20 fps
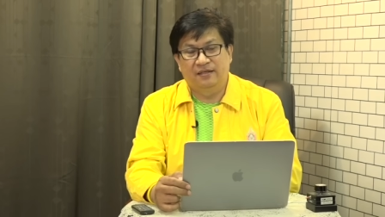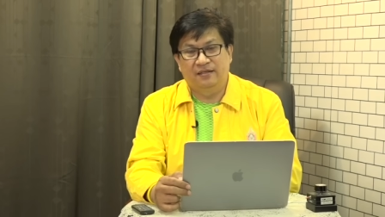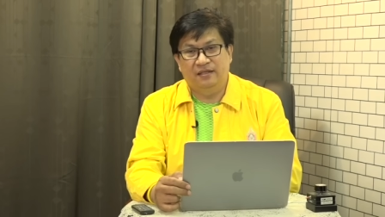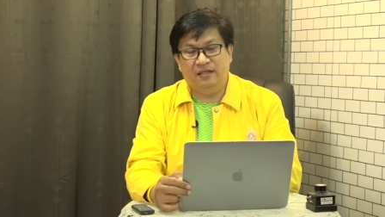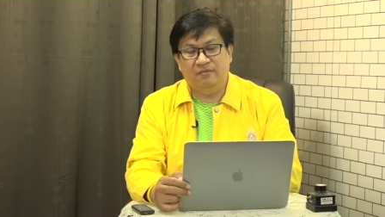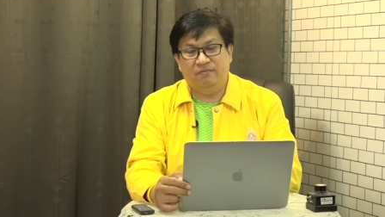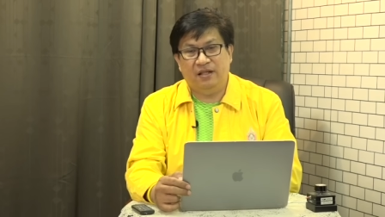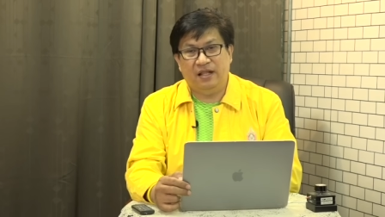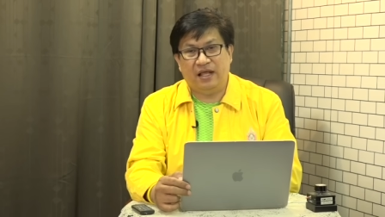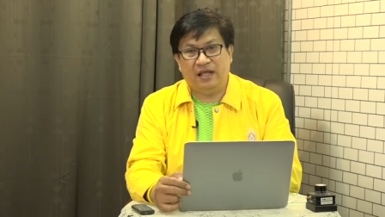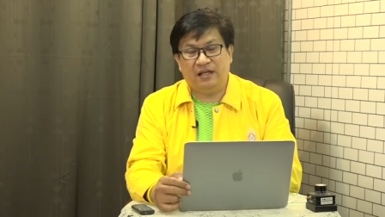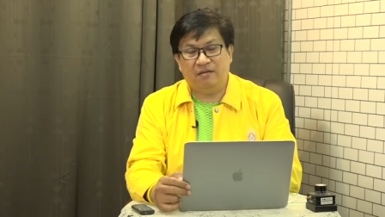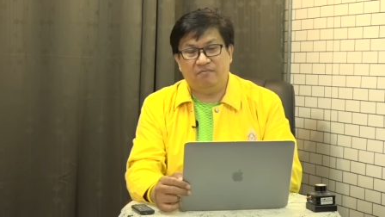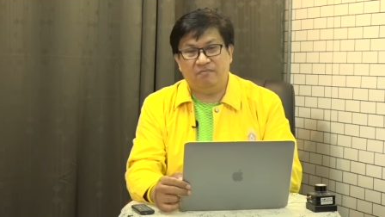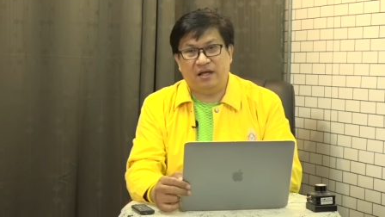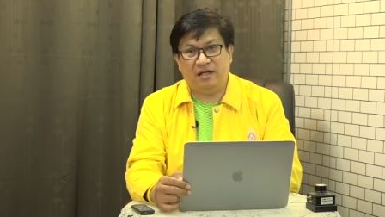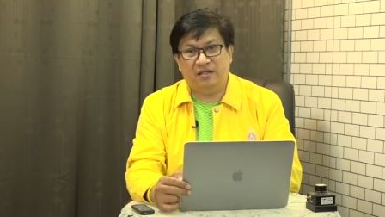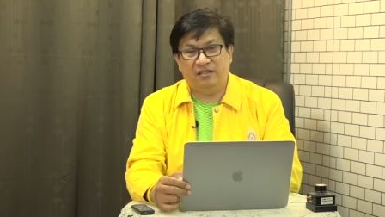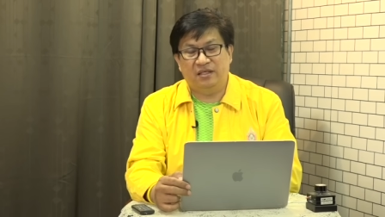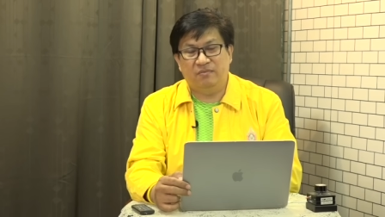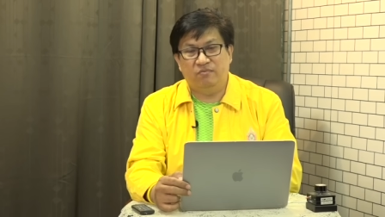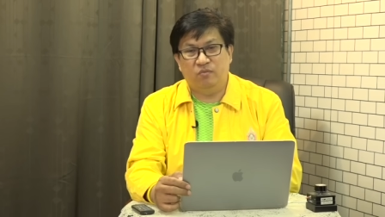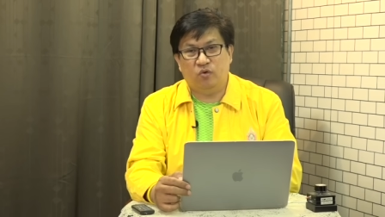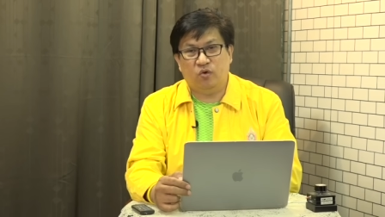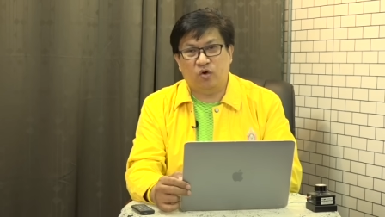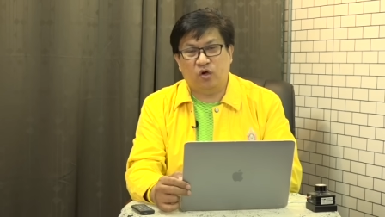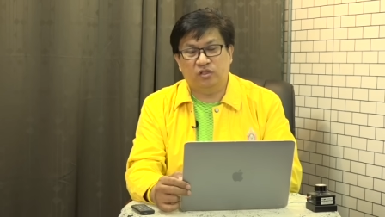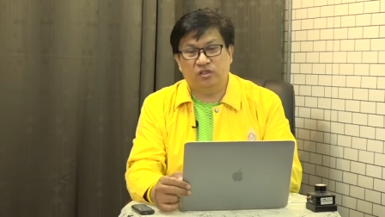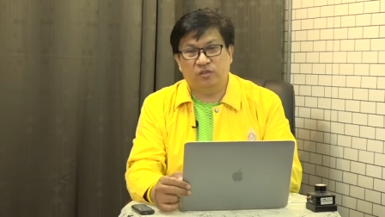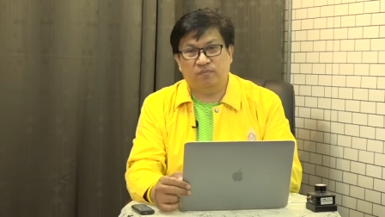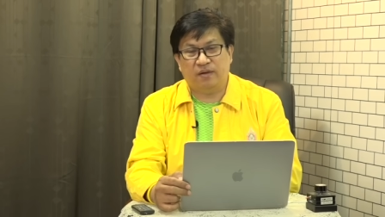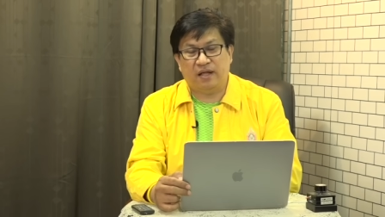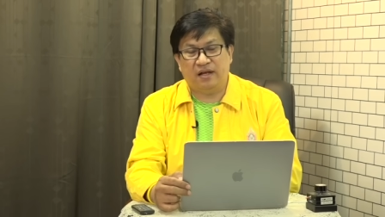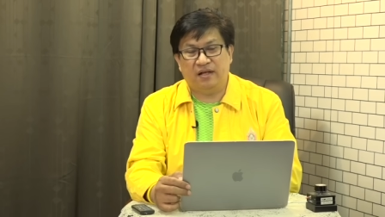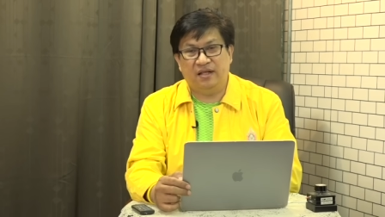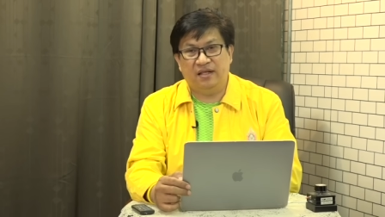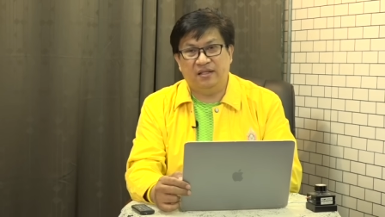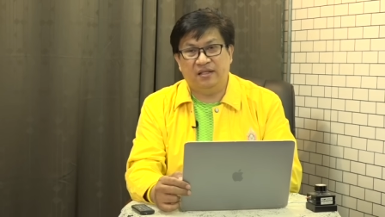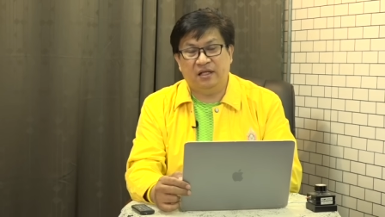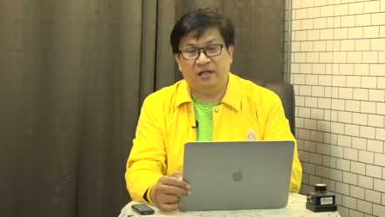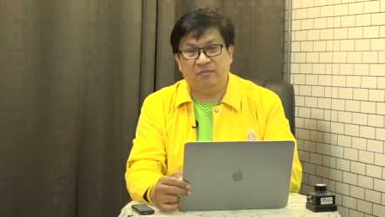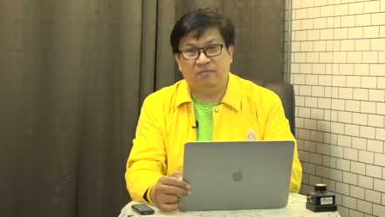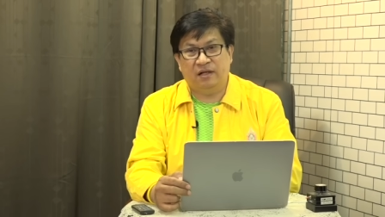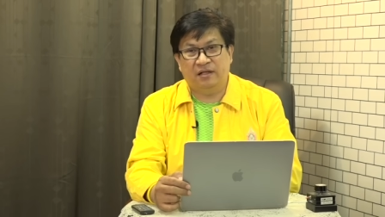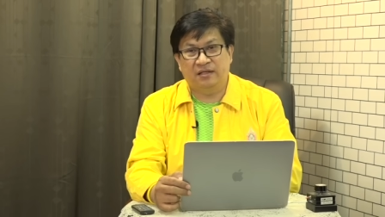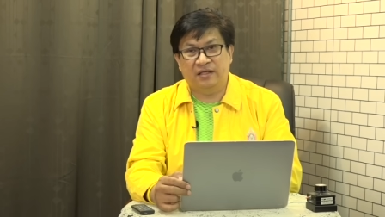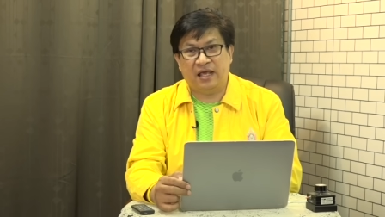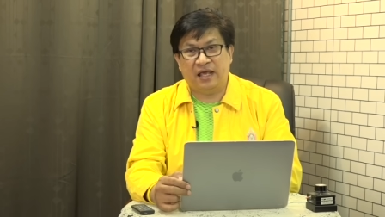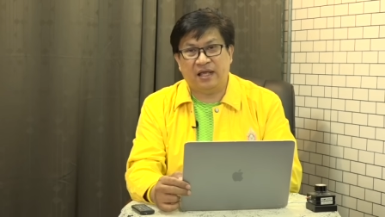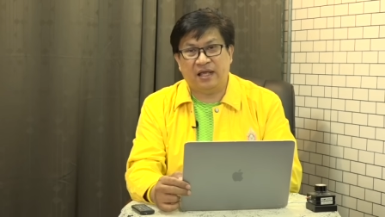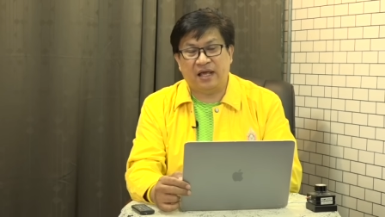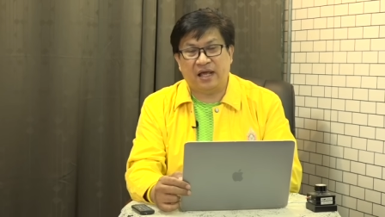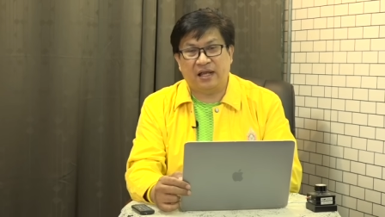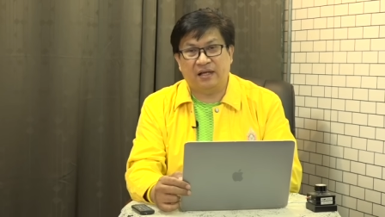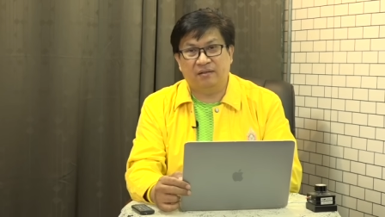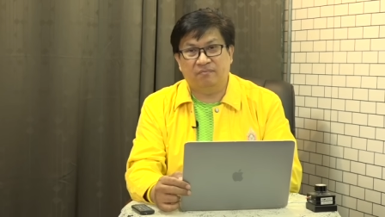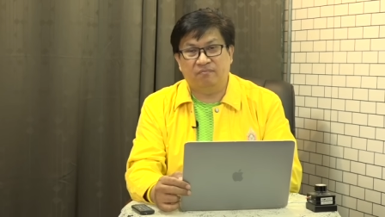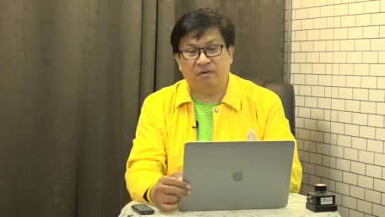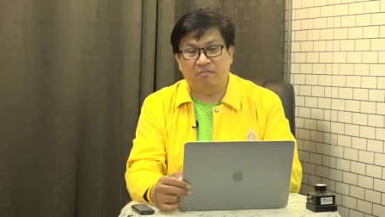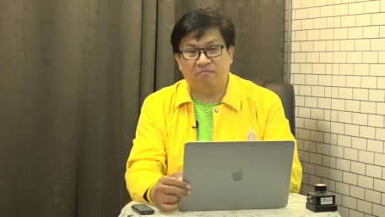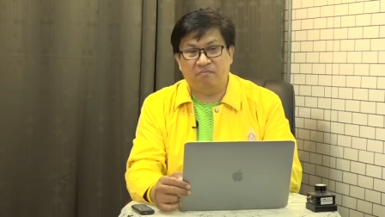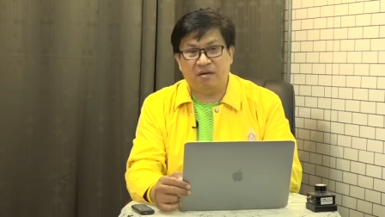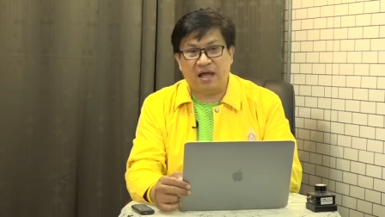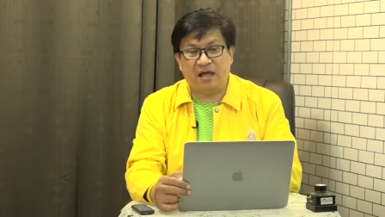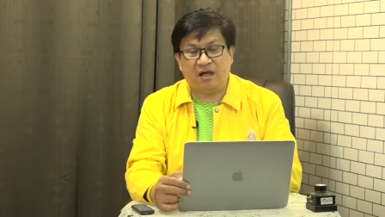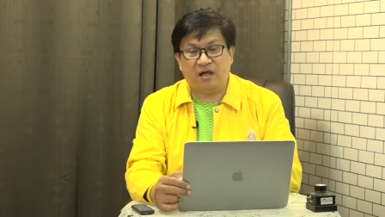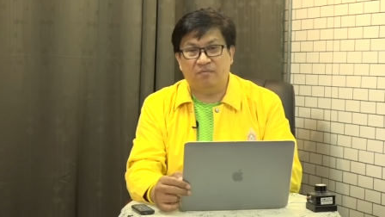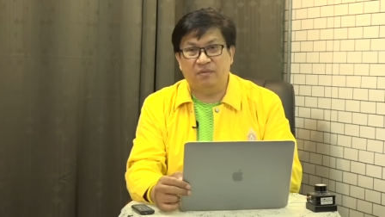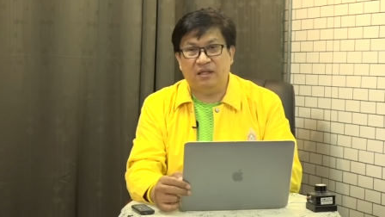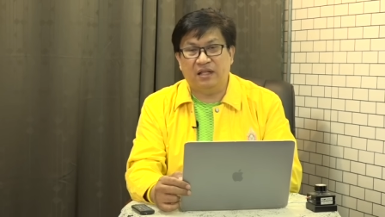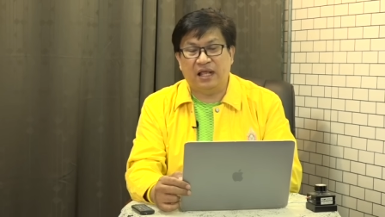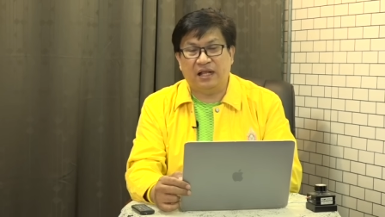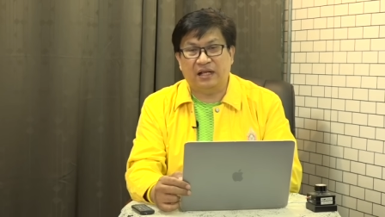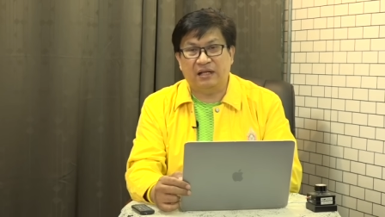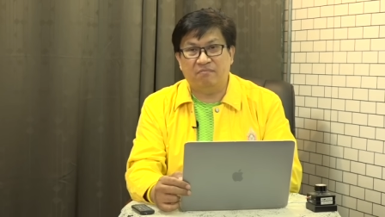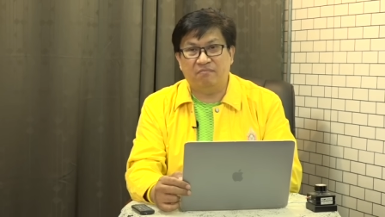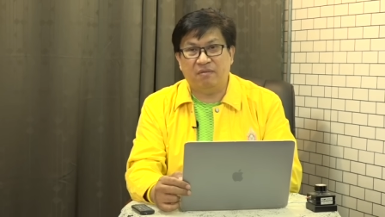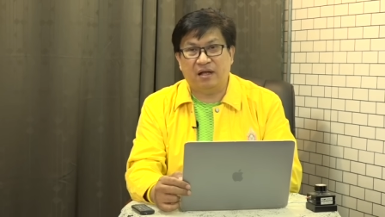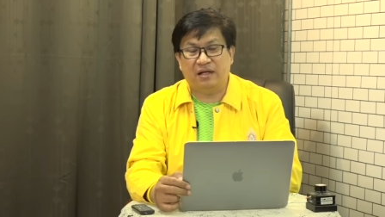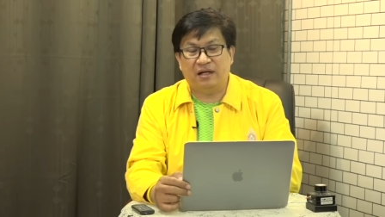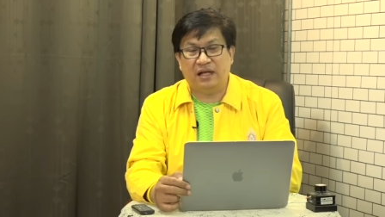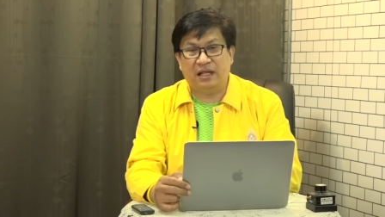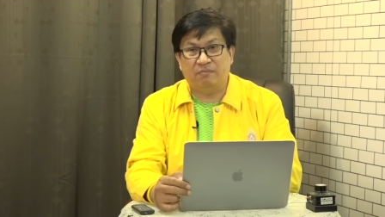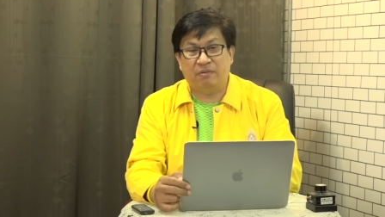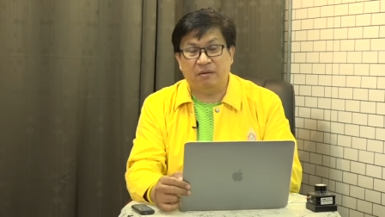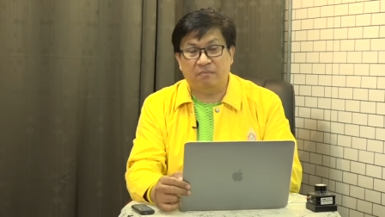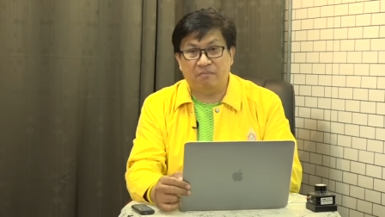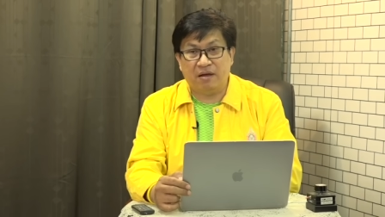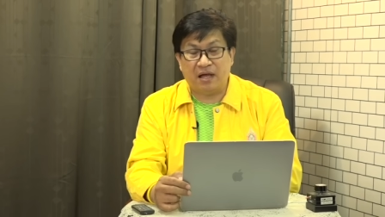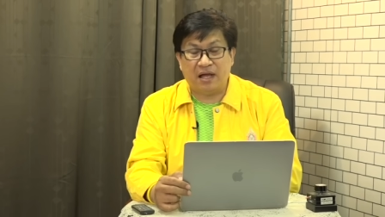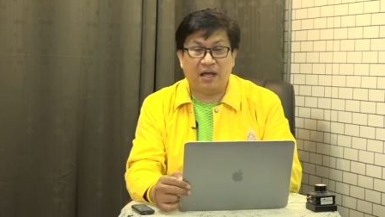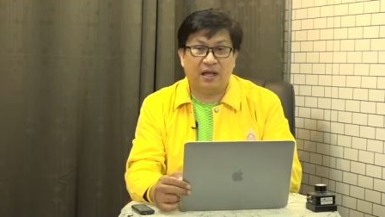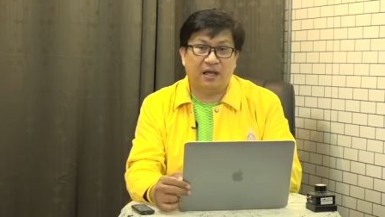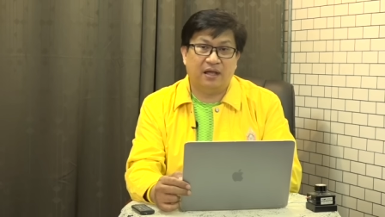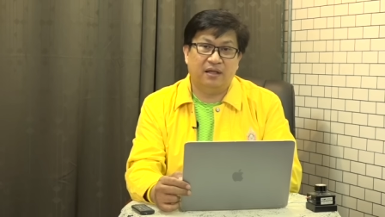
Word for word: ที่มีแหล่งน้ำมันที่หมู่เกาะสเปรลี่ที่กำลังแย่งกันพม่าก็มีแหล่งน้ำมันในพม่า